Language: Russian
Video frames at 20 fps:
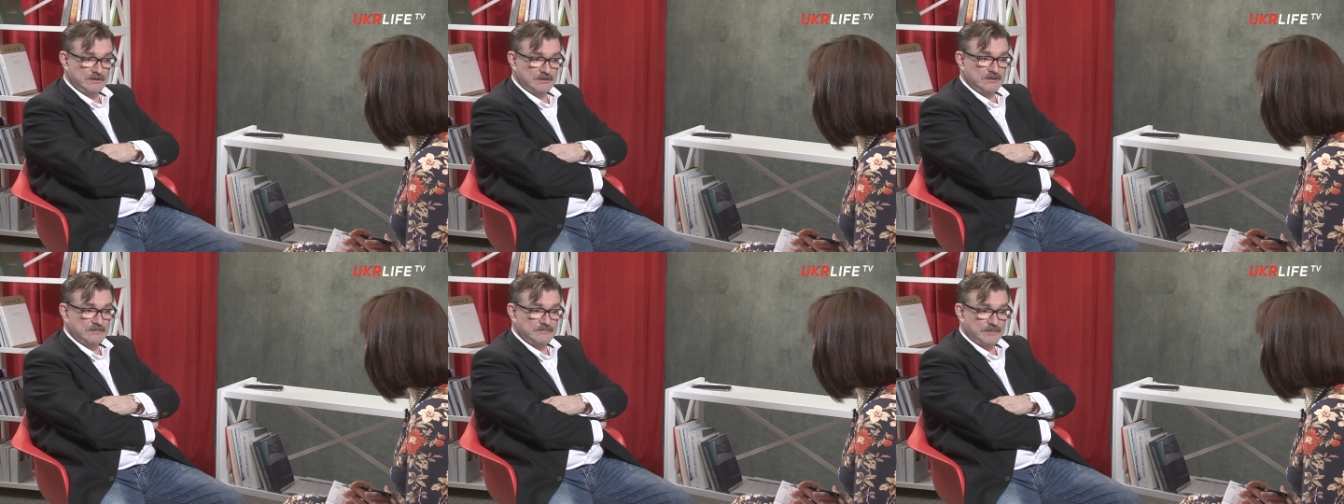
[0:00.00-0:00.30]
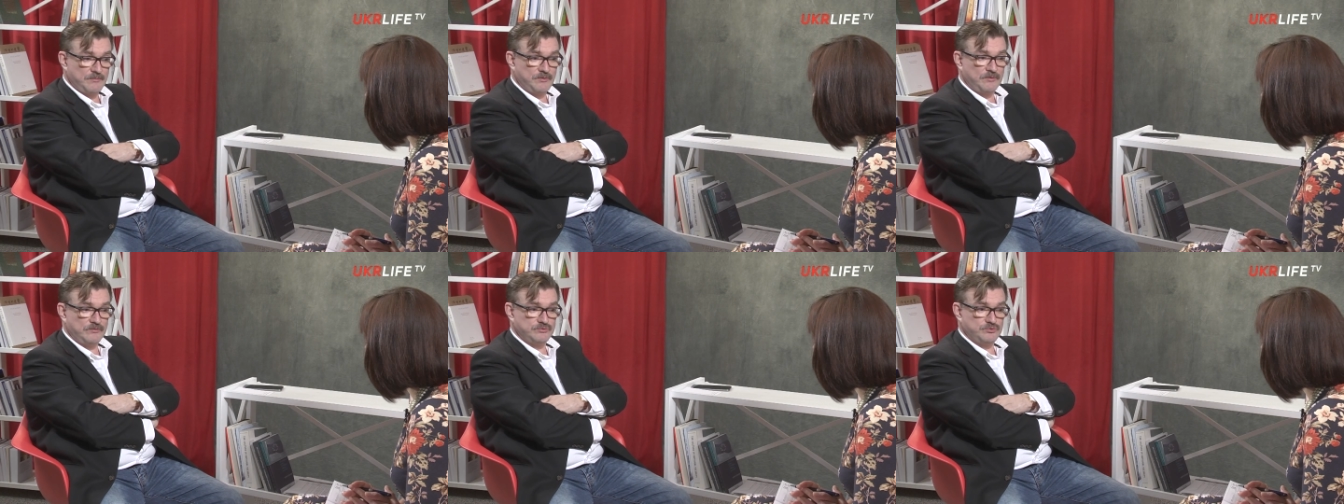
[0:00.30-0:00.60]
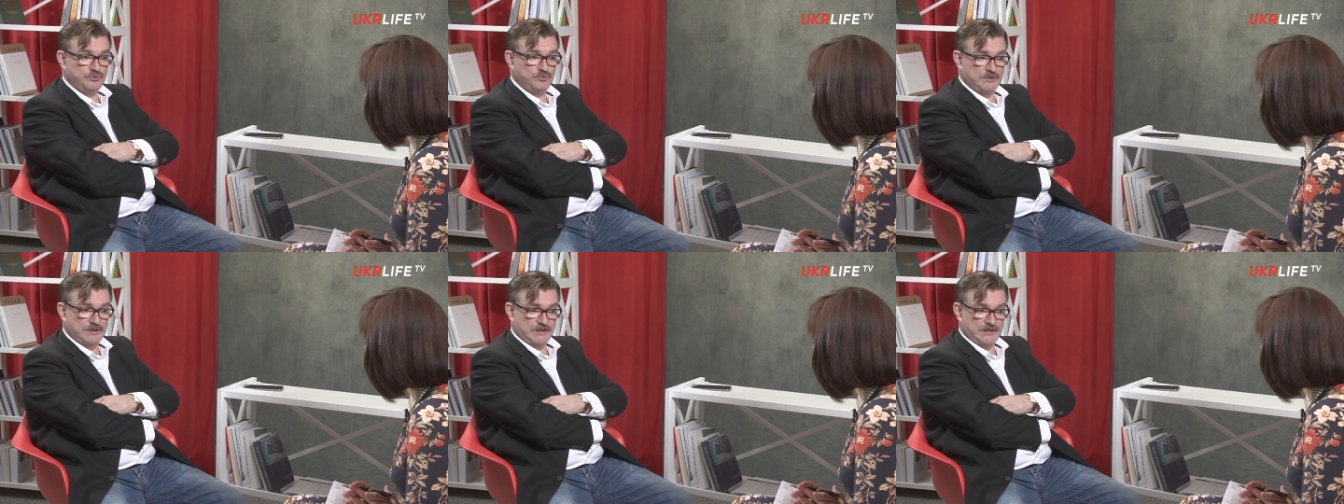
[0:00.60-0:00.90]
по поводу
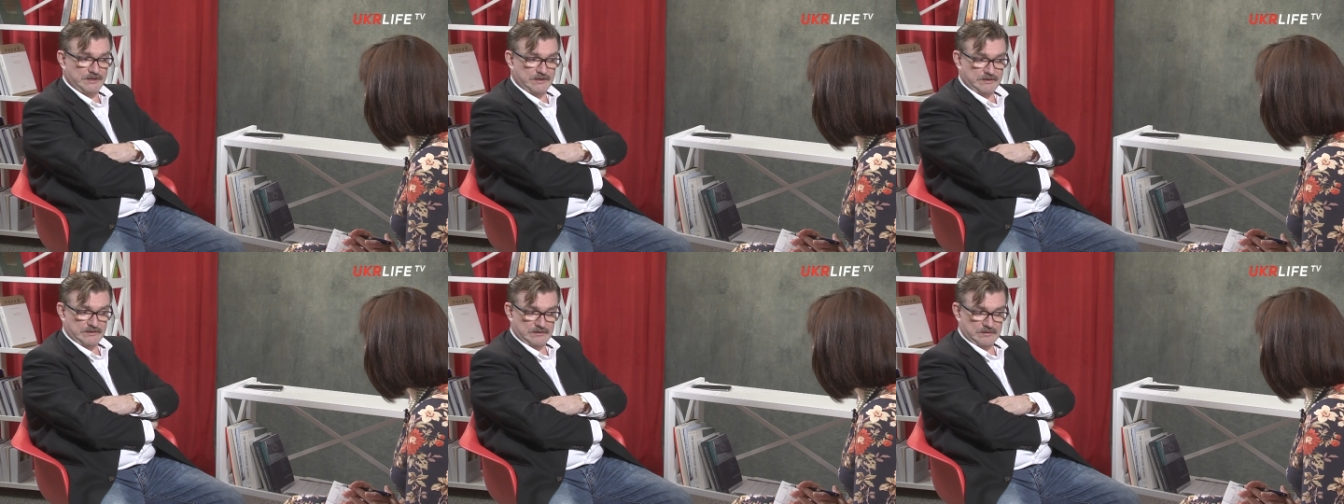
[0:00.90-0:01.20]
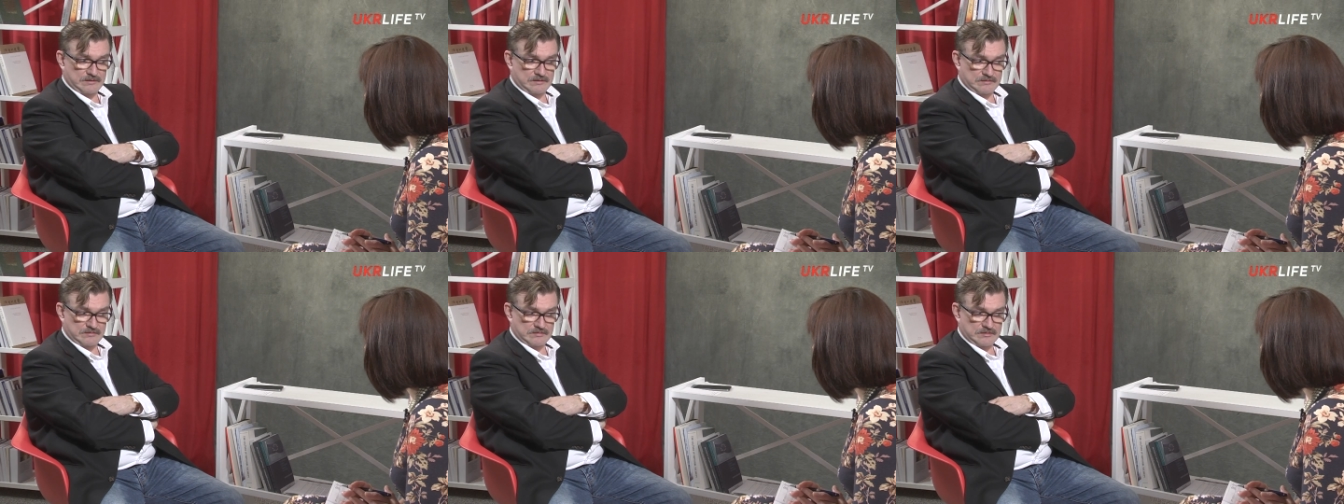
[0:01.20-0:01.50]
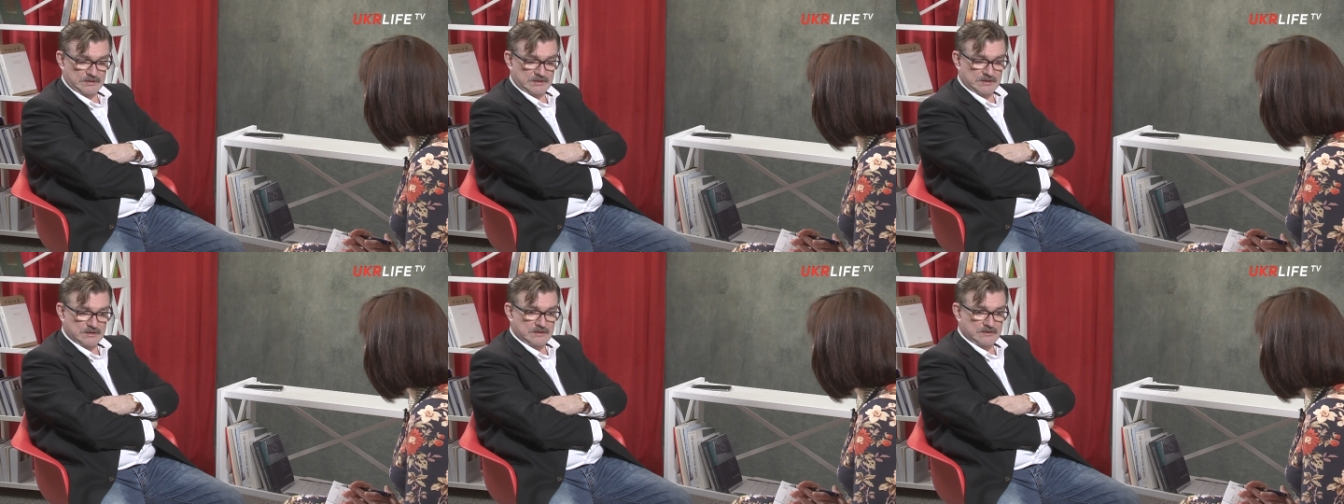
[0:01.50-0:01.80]
Украины.
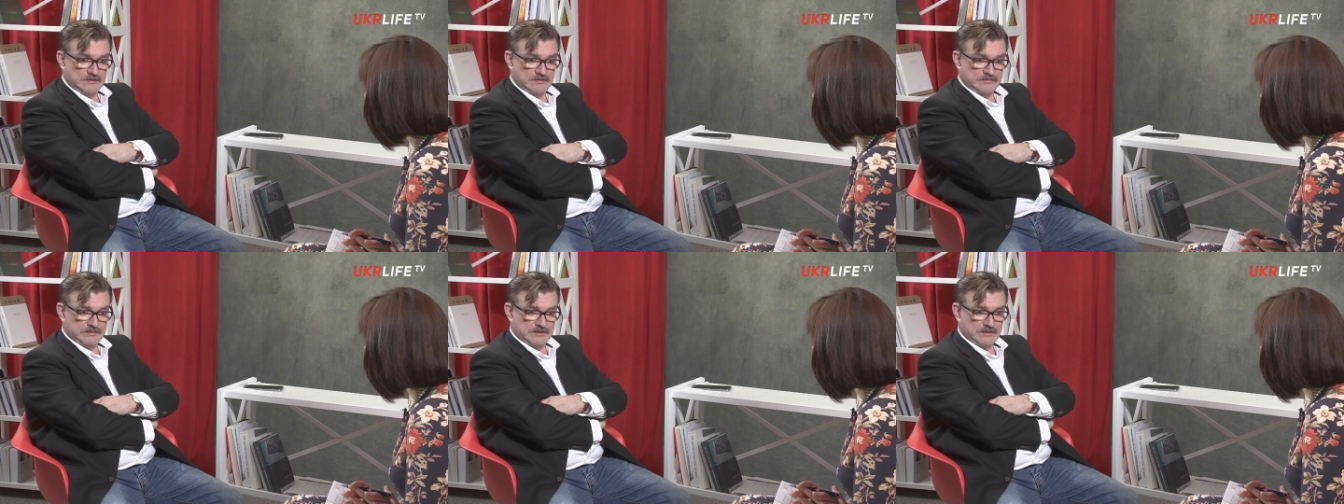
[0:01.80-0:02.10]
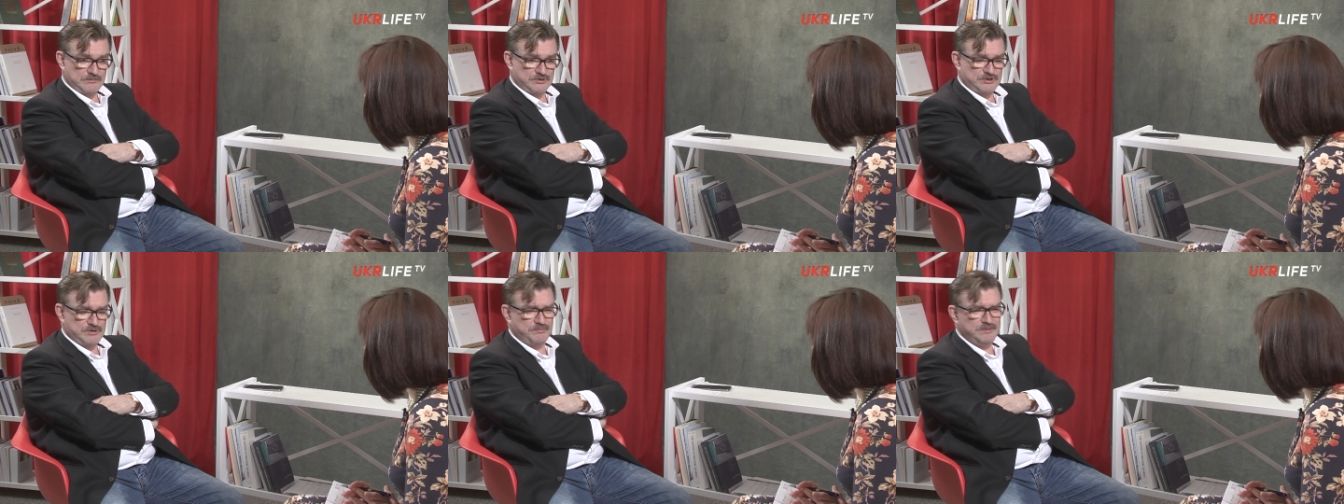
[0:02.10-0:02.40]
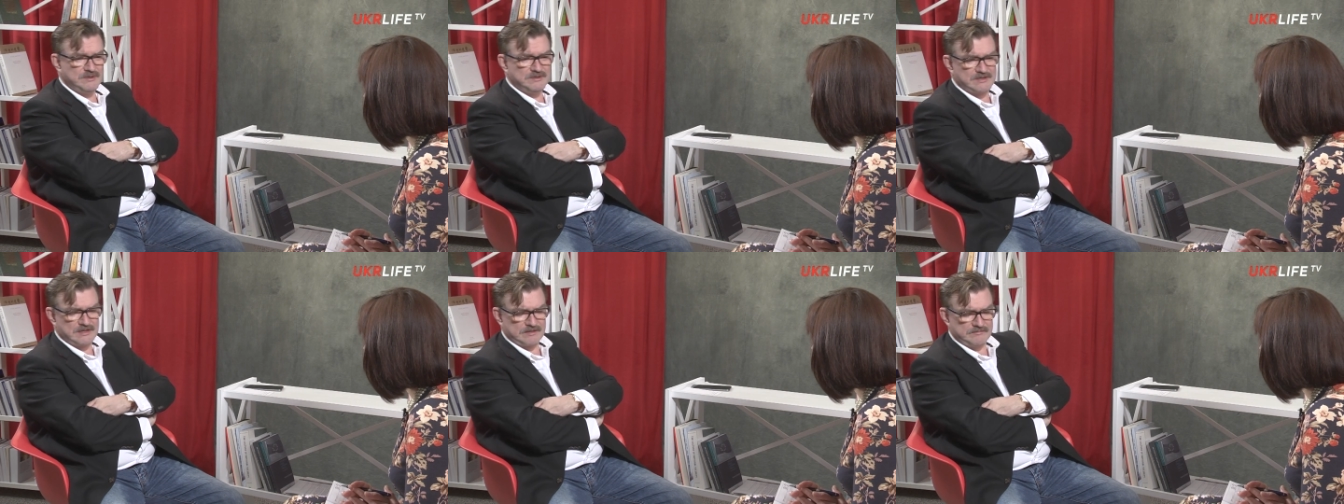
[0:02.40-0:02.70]
Потому что
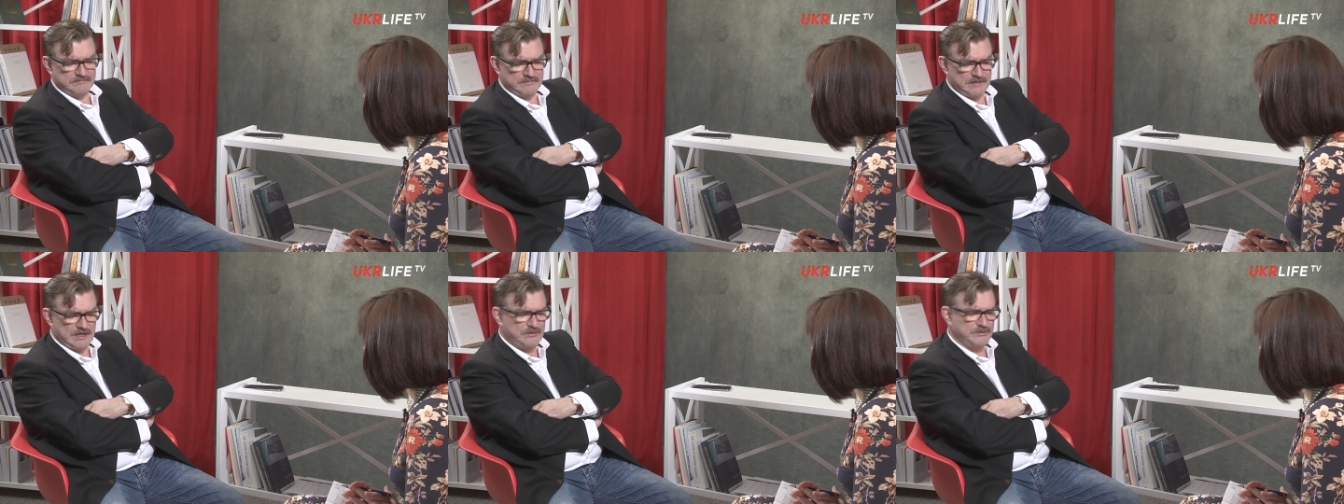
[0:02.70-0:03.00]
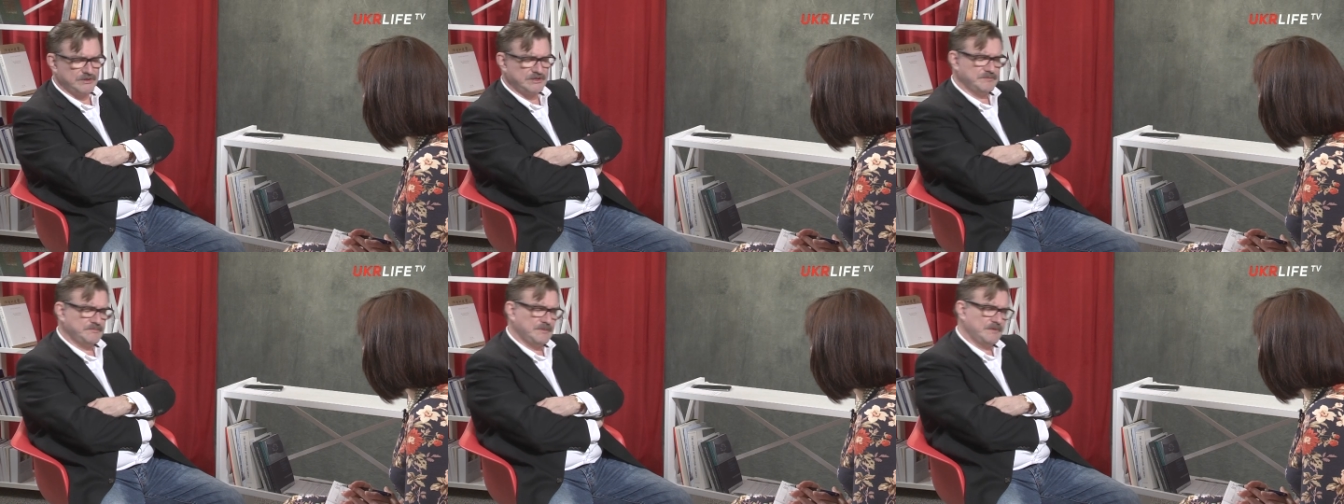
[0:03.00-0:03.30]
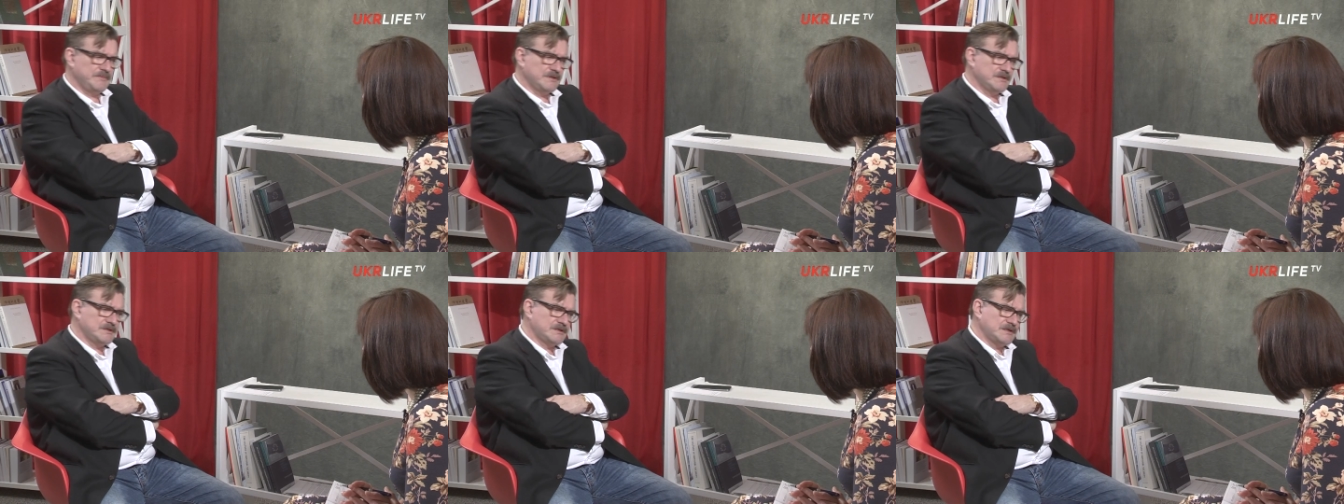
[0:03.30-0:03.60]
был там какой-то
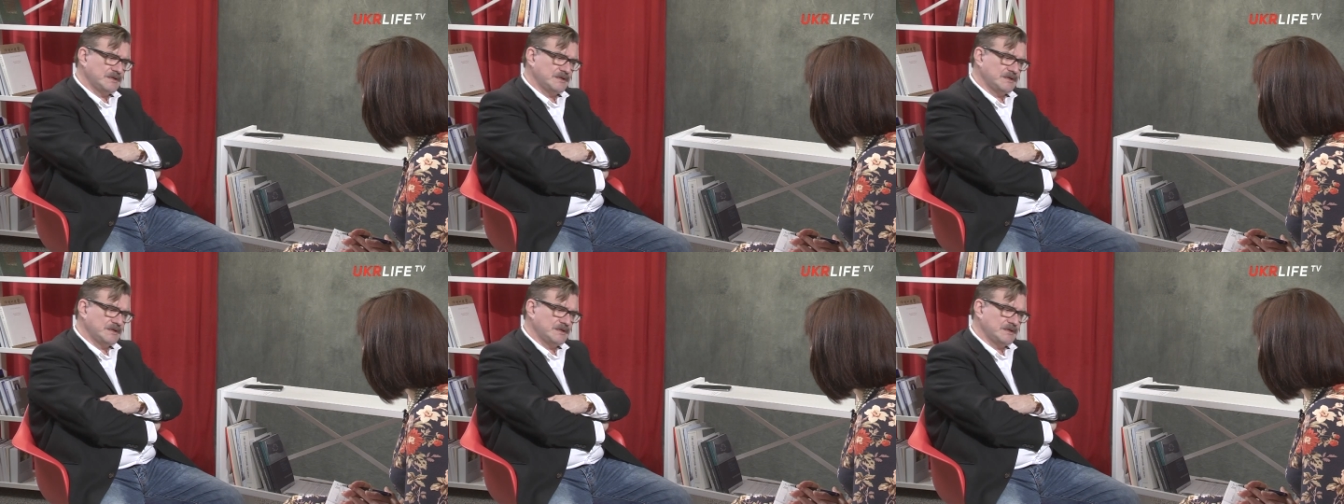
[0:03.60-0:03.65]
момент,